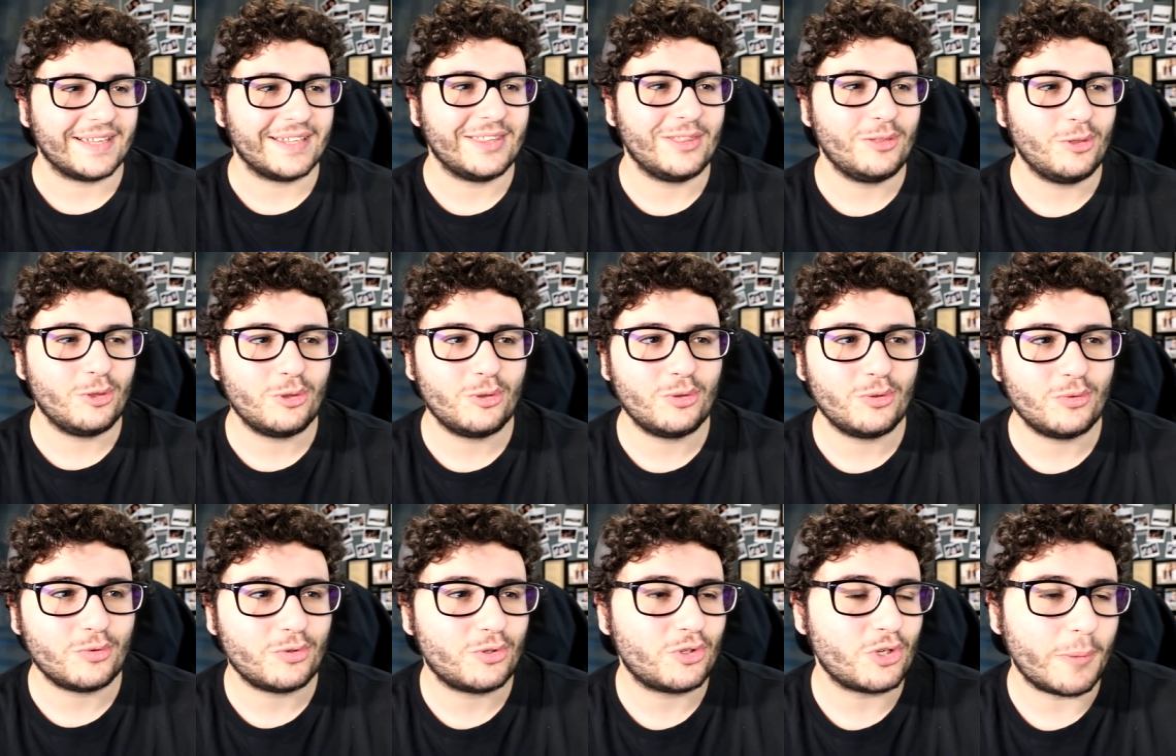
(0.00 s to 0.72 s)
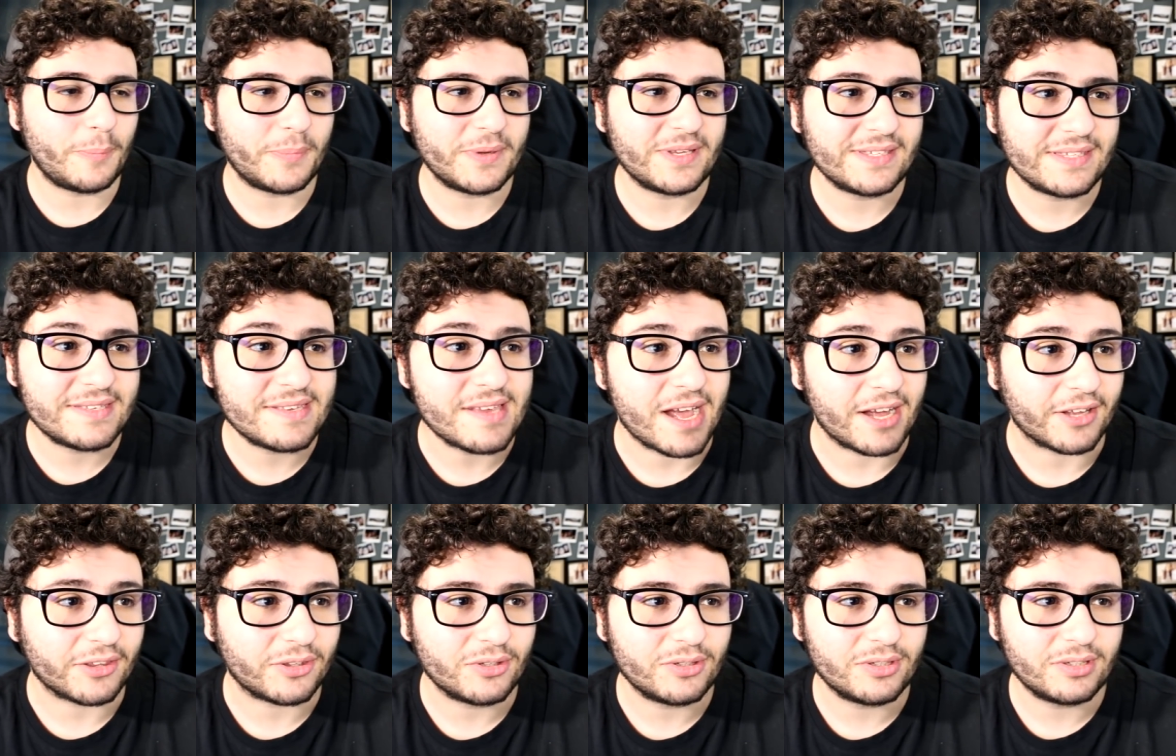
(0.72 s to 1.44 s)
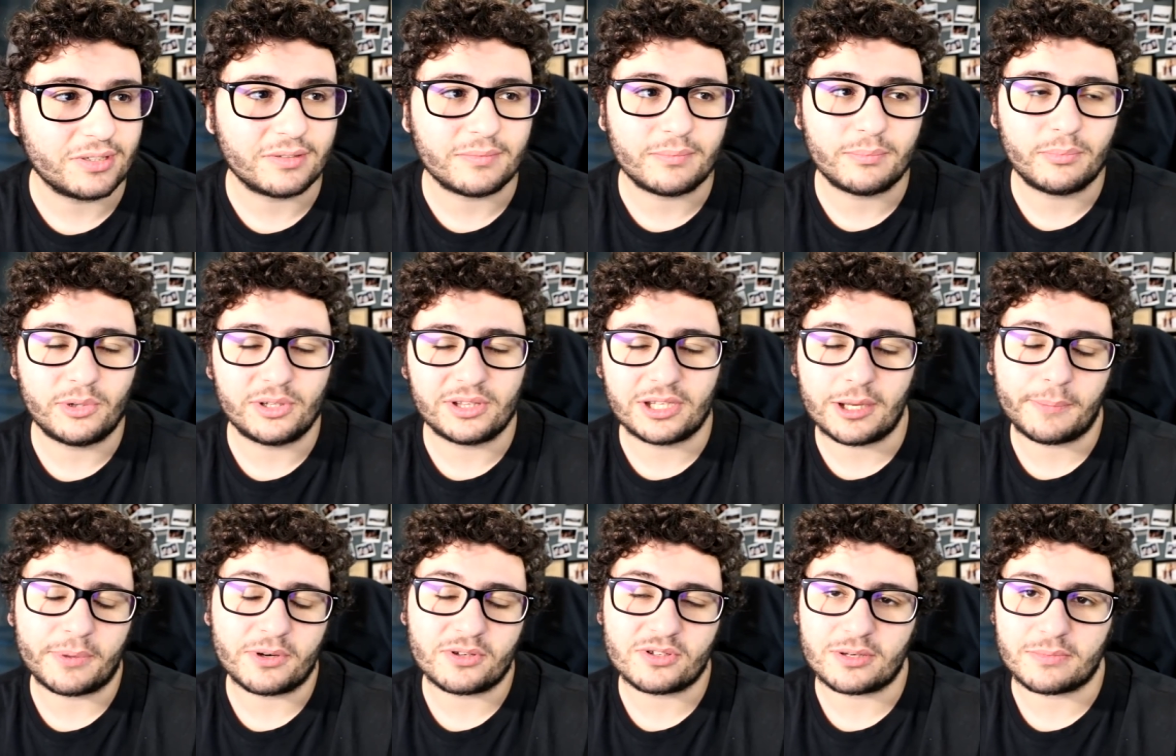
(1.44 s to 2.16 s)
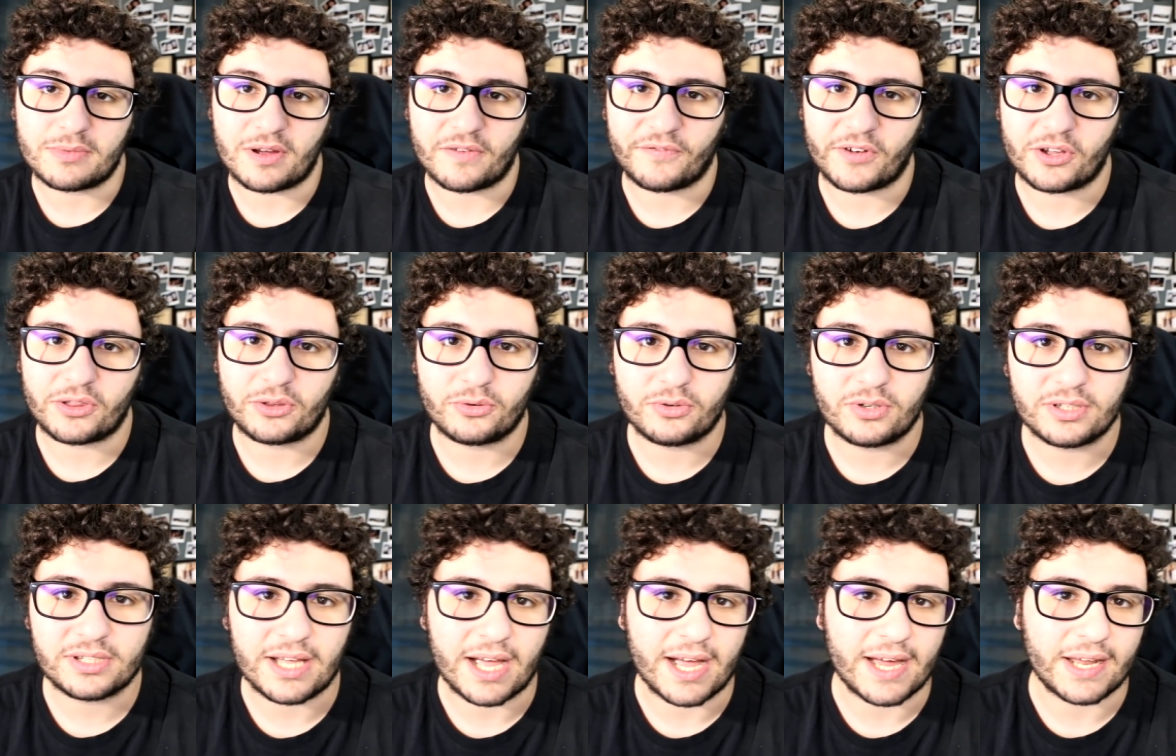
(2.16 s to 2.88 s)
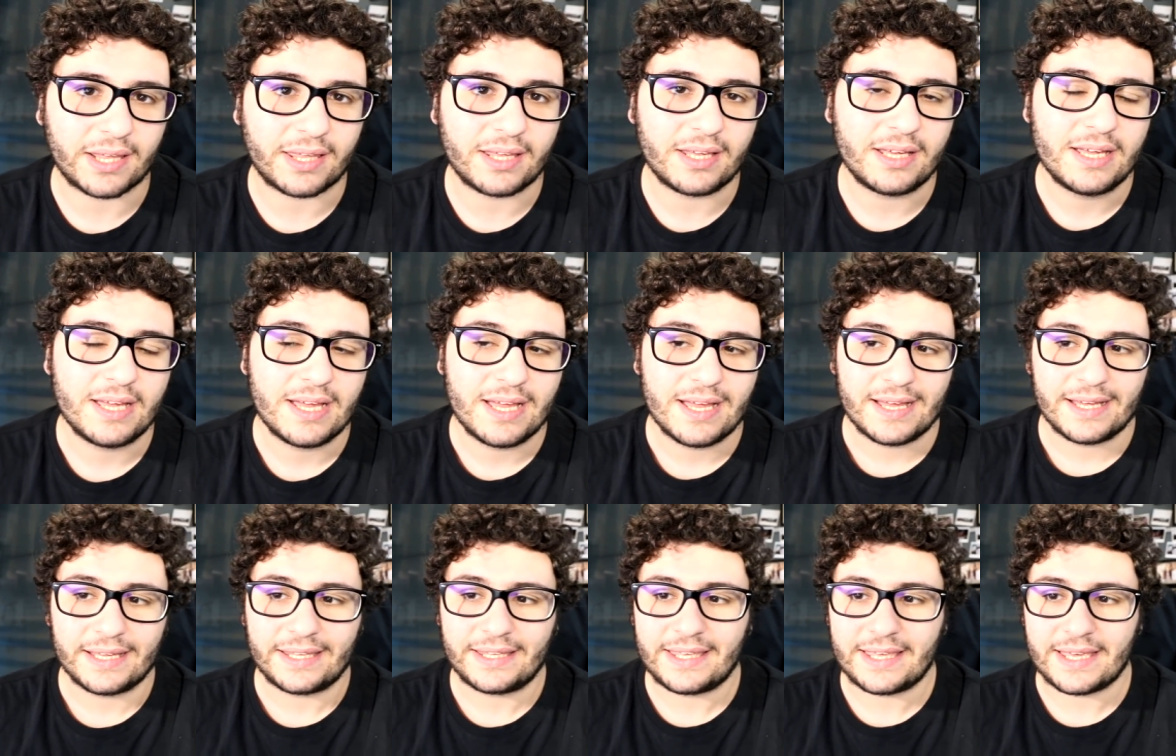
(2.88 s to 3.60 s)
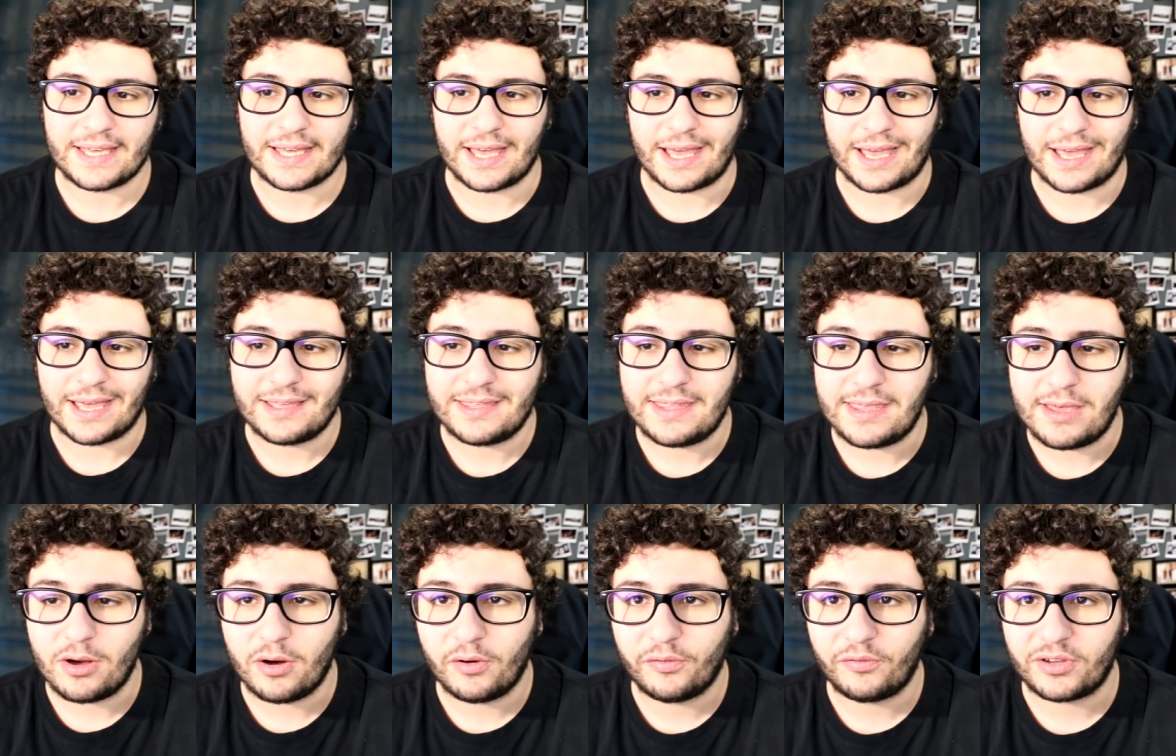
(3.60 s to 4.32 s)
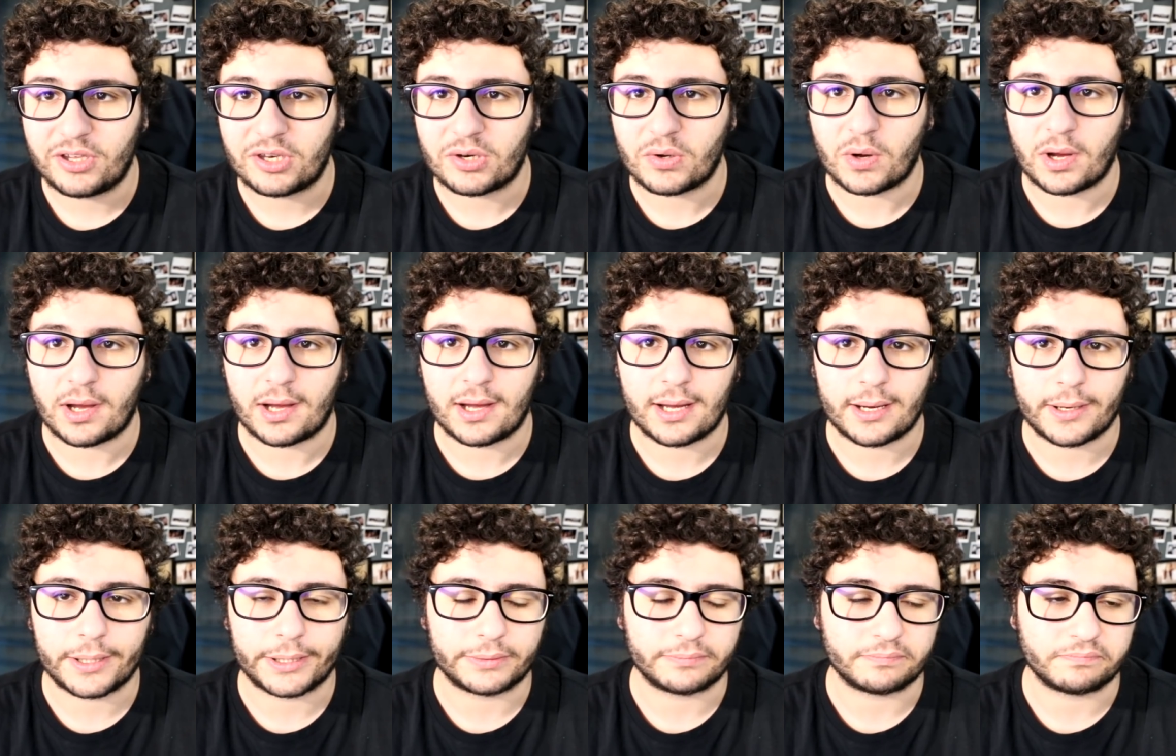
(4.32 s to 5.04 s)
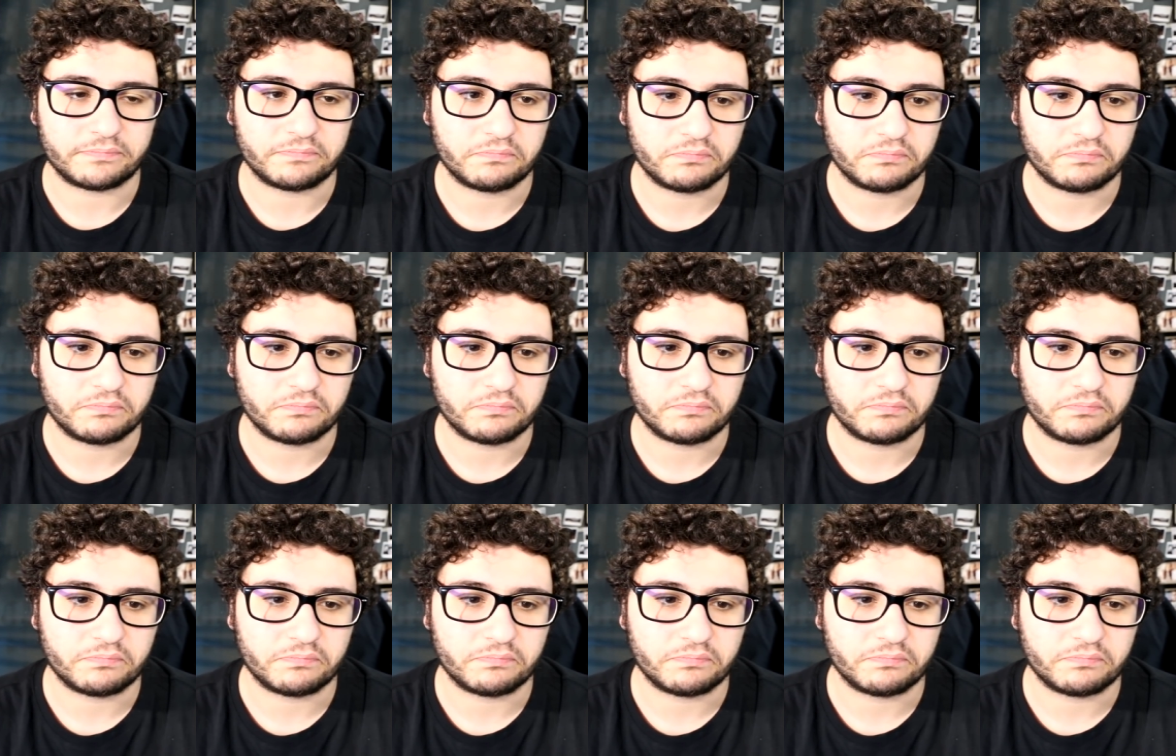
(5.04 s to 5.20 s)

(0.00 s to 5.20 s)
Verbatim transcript: mm, ci ho pensato, molte persone mi hanno fatto notare che io fino a